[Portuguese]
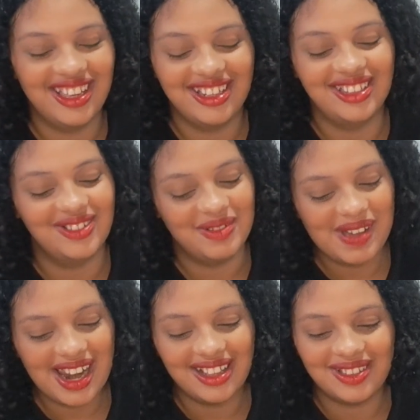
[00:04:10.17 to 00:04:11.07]
Ele não é
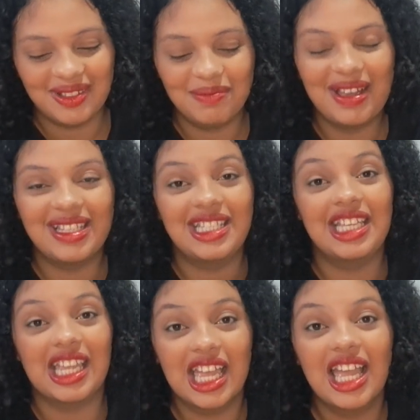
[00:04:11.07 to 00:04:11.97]
barato, mas assim,